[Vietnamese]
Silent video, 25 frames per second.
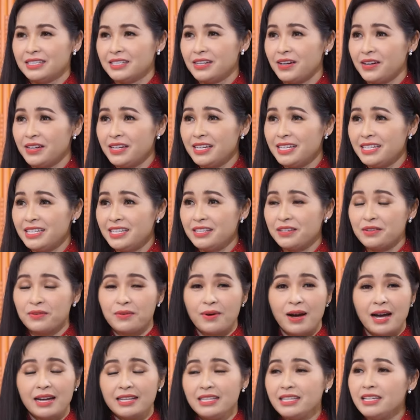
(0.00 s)
nói cái gì
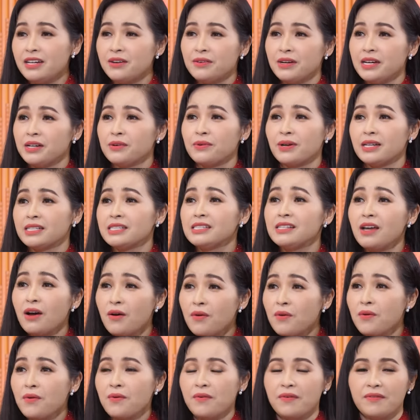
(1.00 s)
quá nhiều hay quá
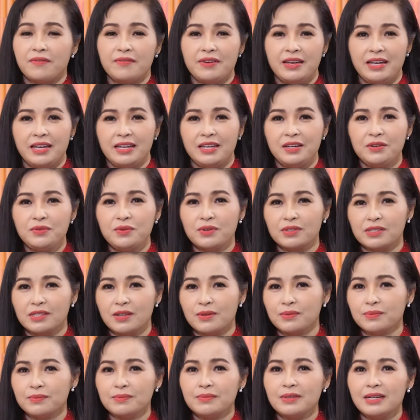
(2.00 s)
sâu về cái cuộc
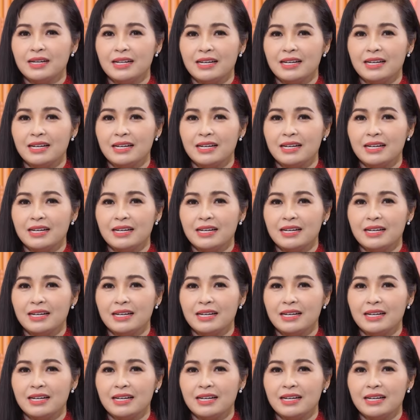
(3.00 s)
sống